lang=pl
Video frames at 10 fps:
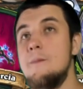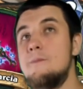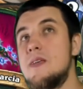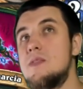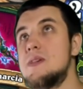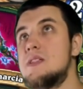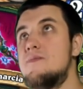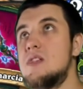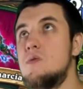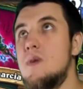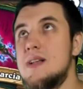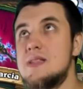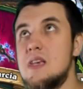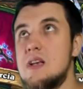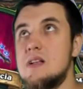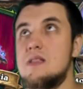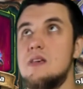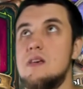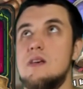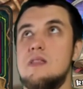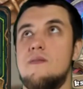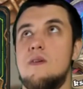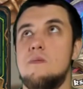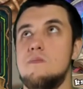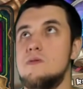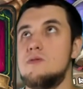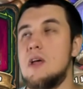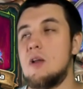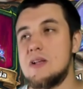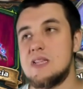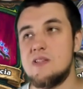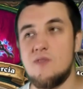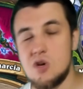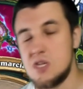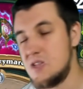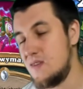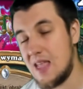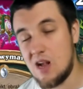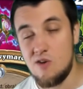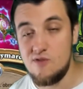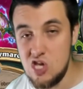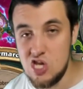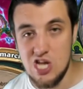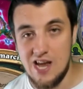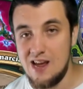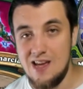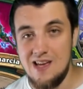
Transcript: Natomiast w sytuacji, gdy, nie wiem, ta lokacja jest wykorzystywana jako finisher,